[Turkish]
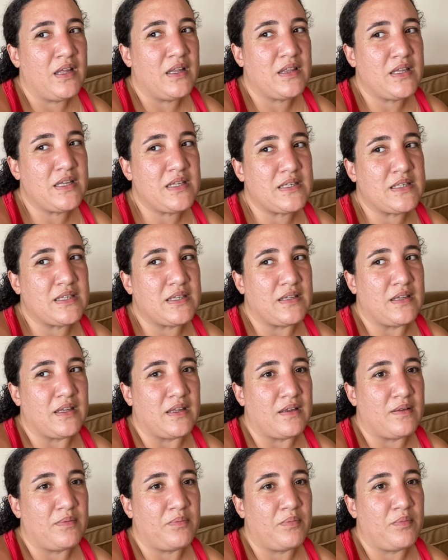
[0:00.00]

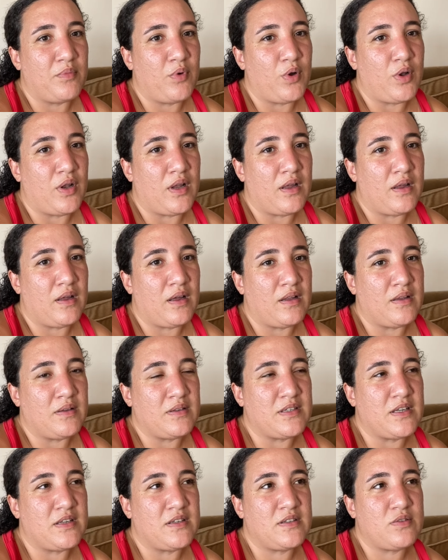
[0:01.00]
Nasıldı böyle hani
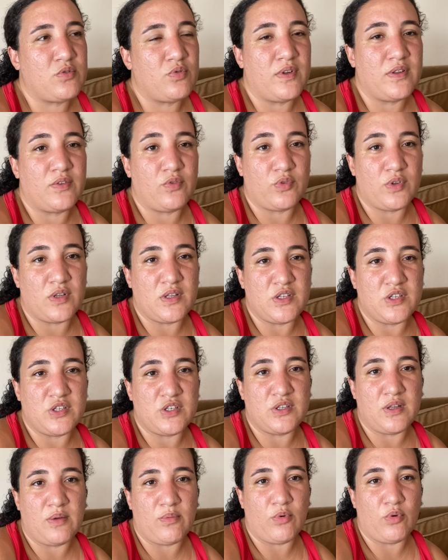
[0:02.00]
ses tuvalet odanın
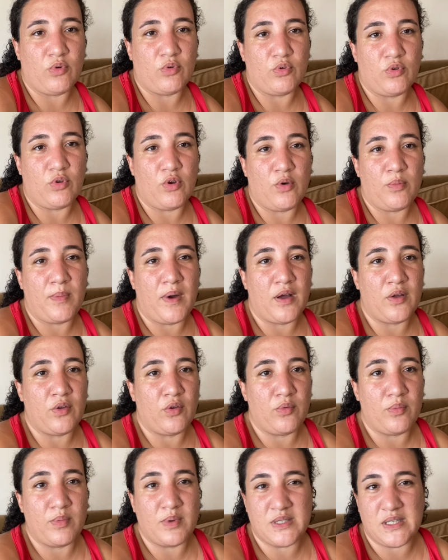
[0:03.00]
içinde mi oluyor?
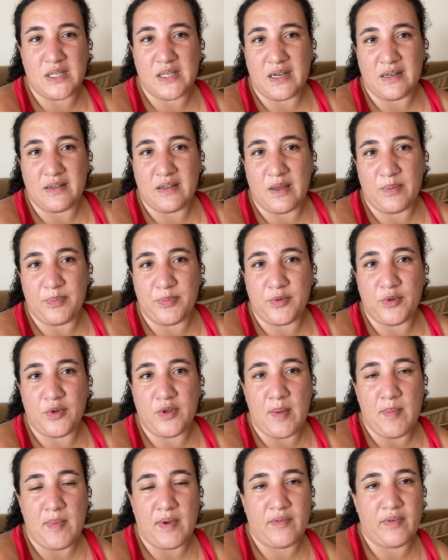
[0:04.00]
Banyo masa nerede yapılıyor?
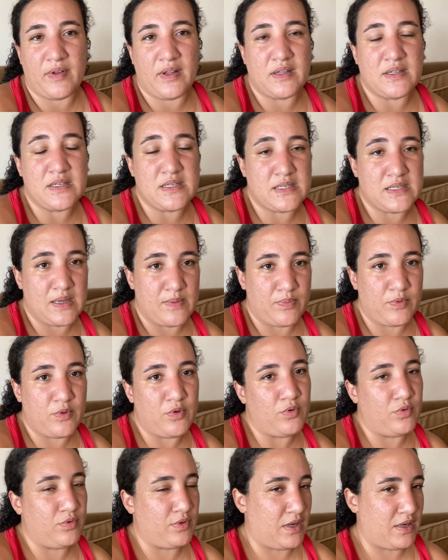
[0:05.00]
Yemek falan nasıl
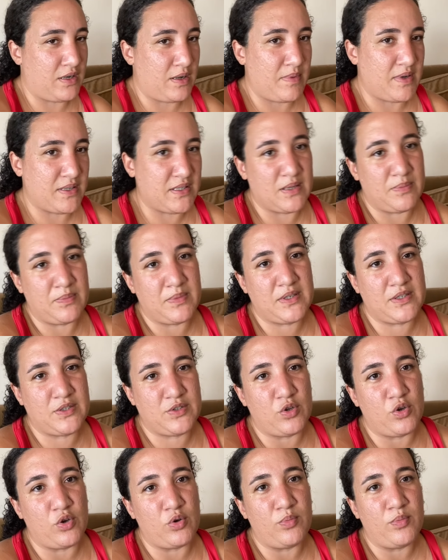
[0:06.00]
yapılıyor? Onlardan bahsetmek
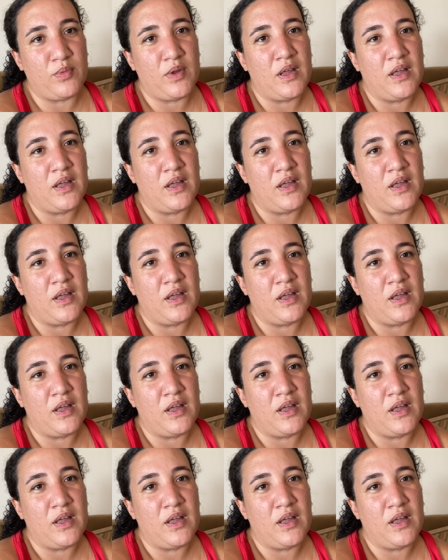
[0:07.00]
istiyorum.